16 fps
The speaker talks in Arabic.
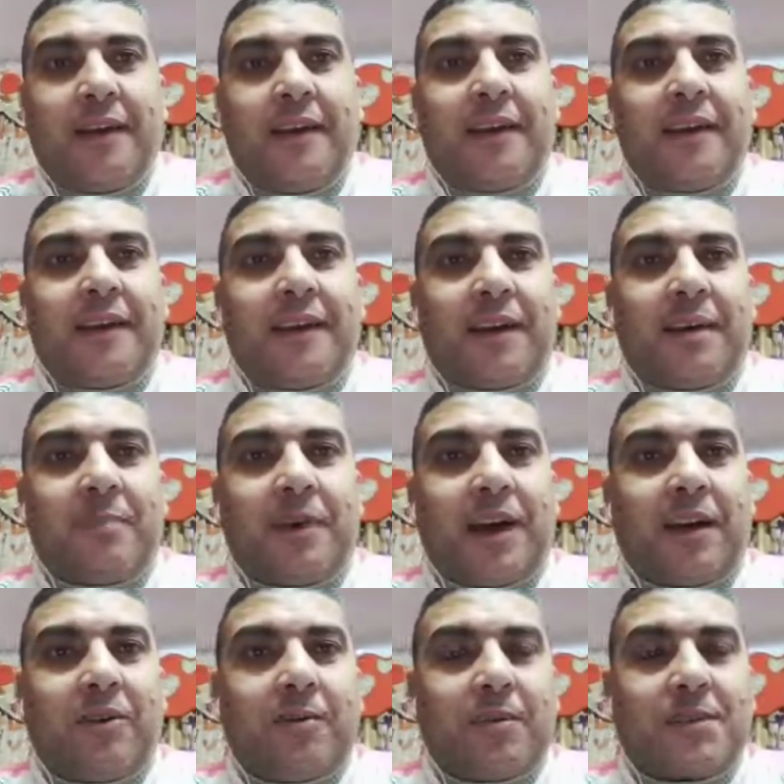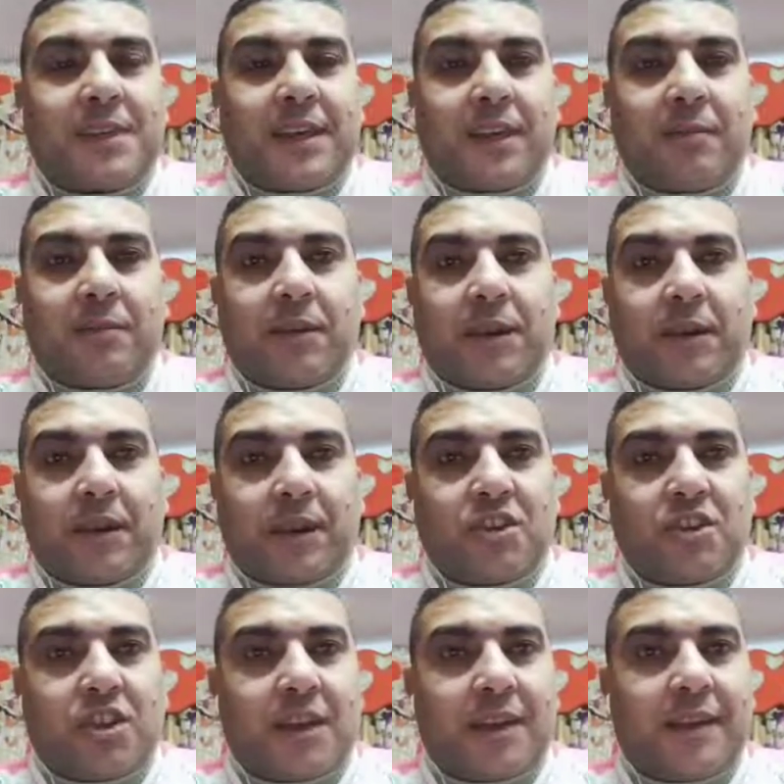آه معاكم أبو زياد من قناة
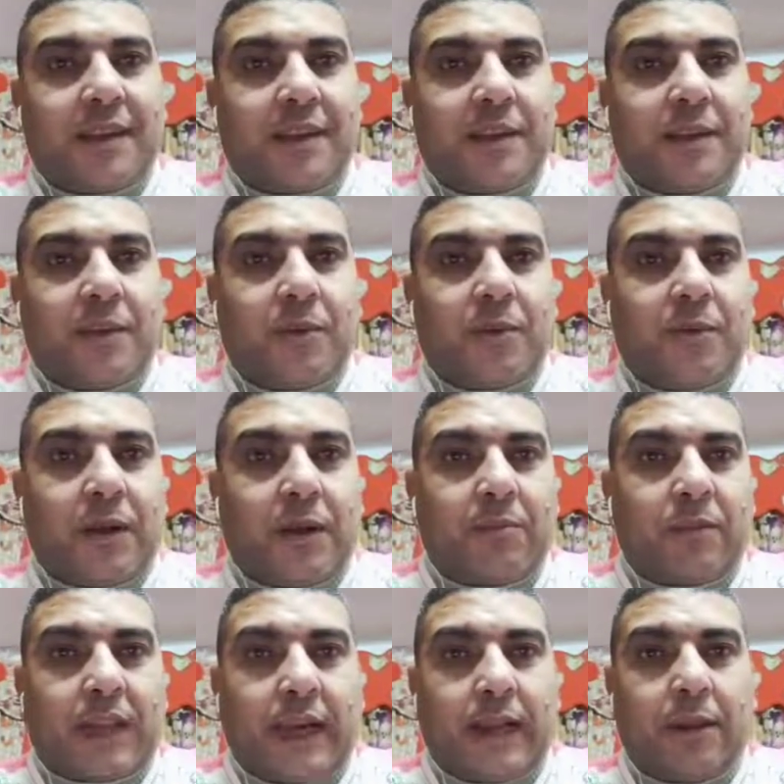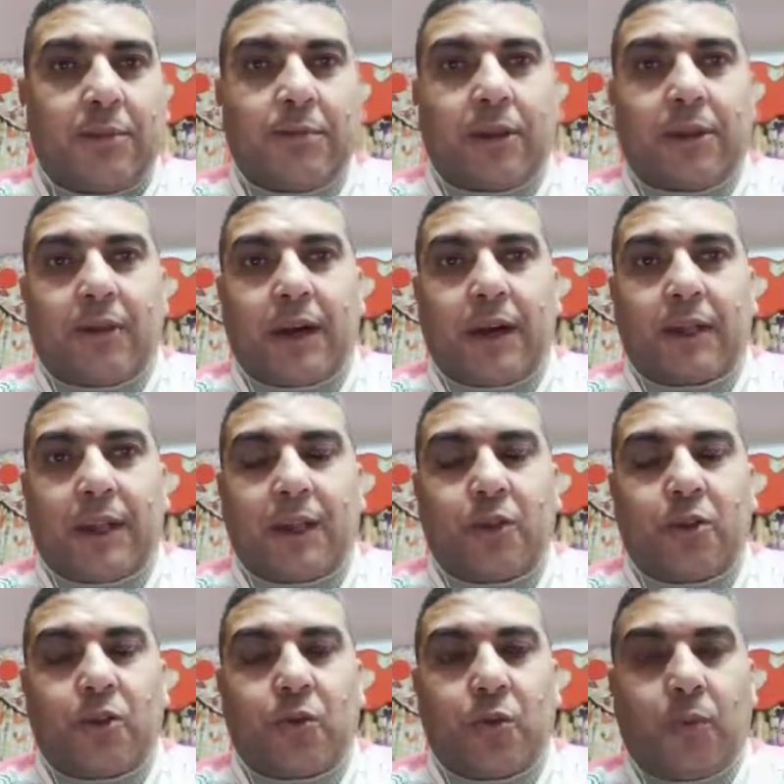شاهد وافهم متعلم منوعات على
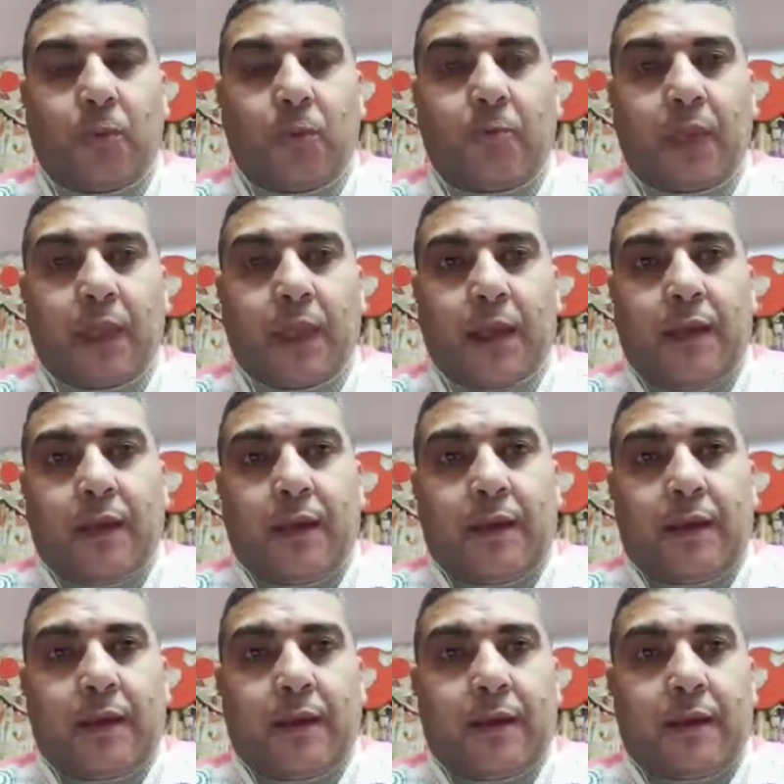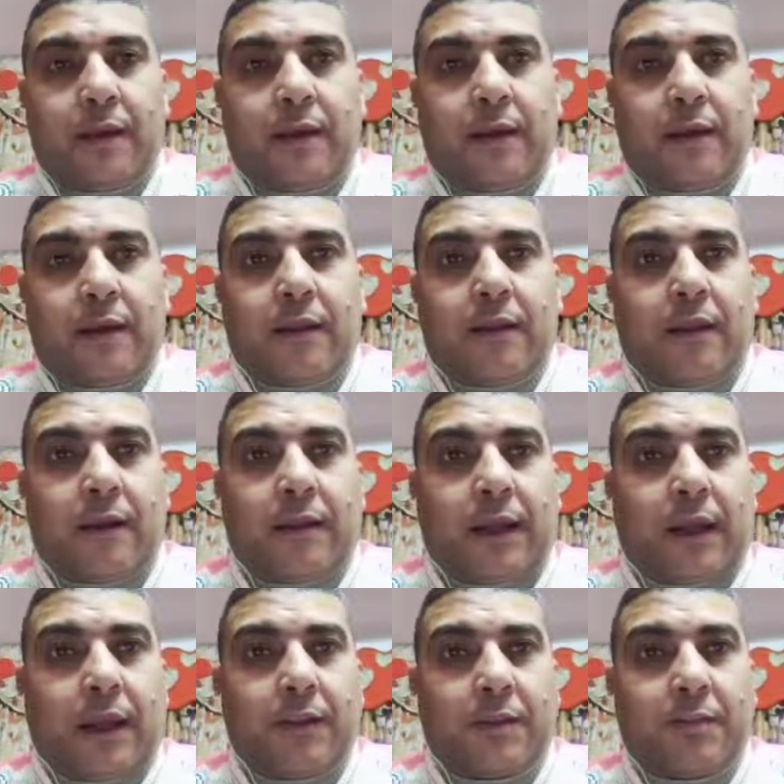اليوتيوب آه النهاردة
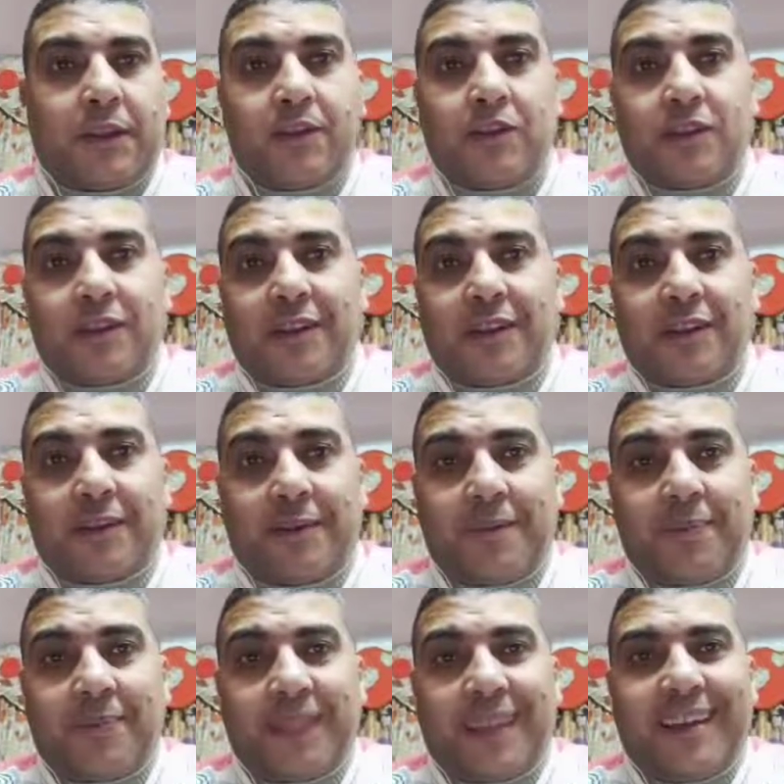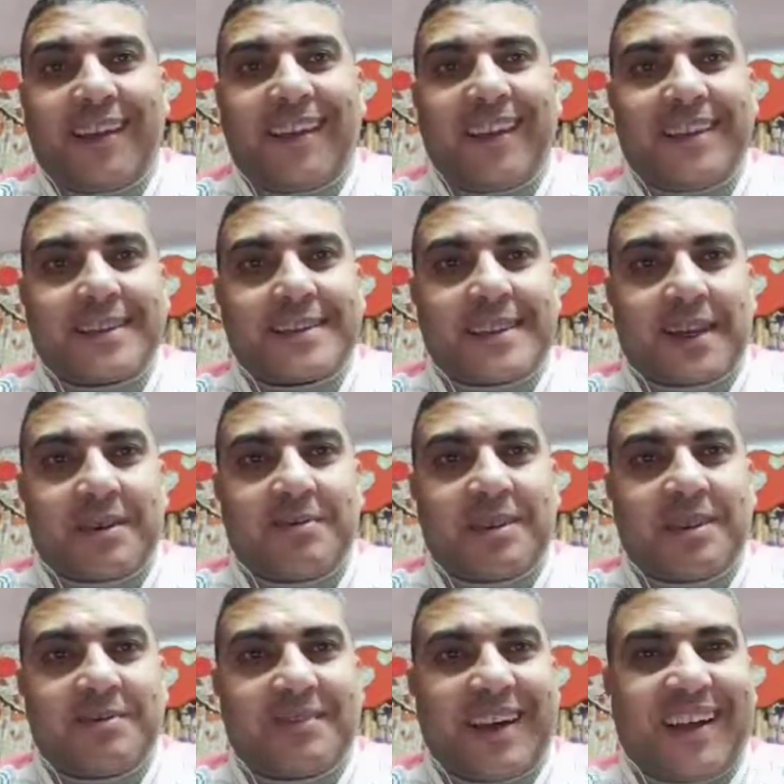حبايبي إن شاء الله هنستكمل
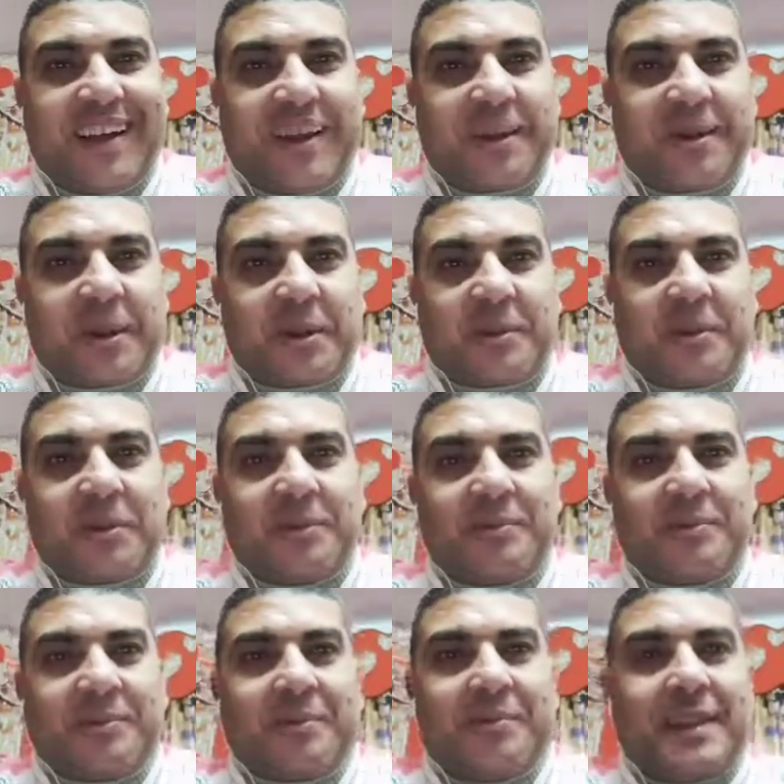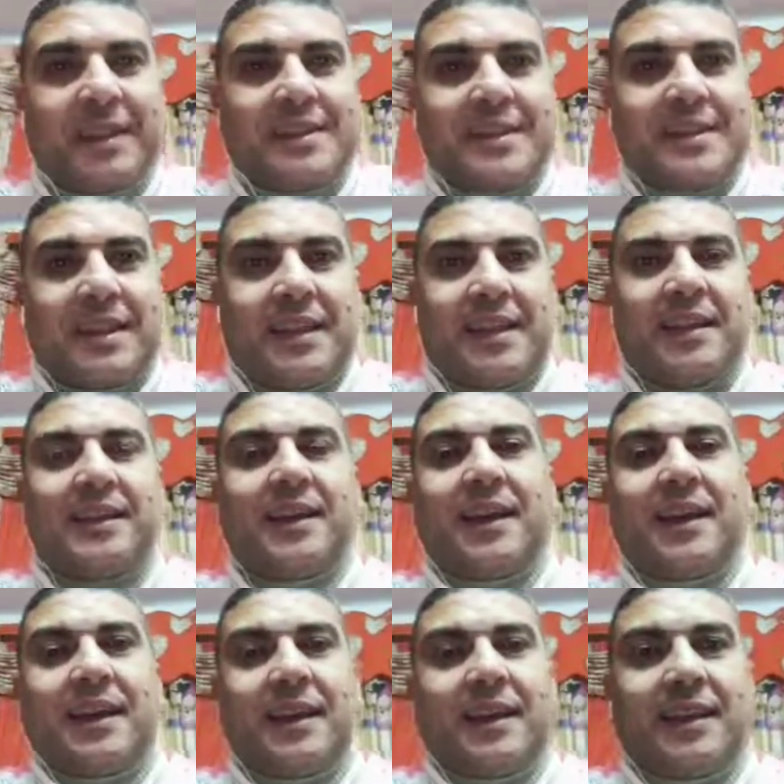مع حضراتكم بإذن الله
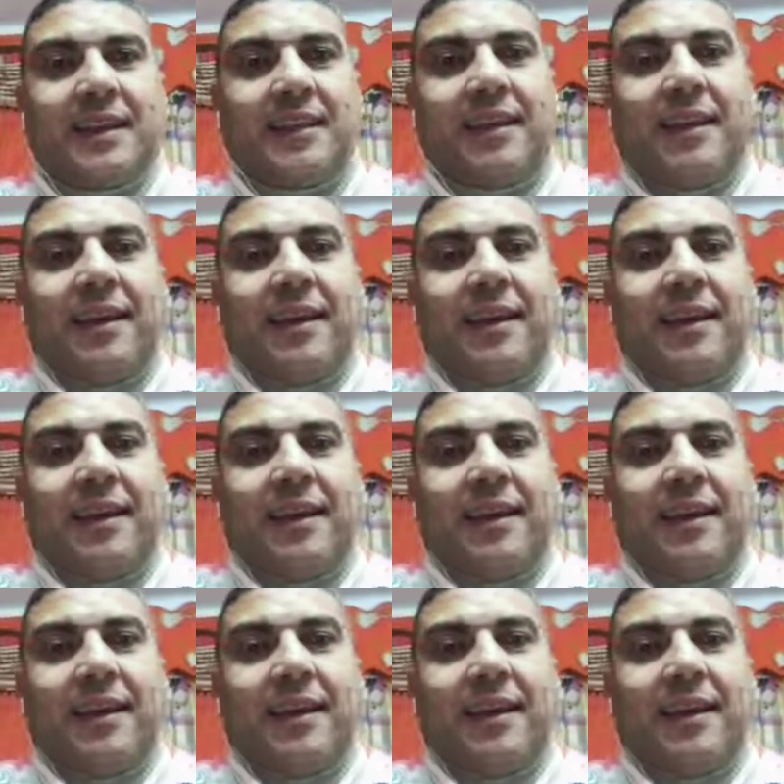تعالى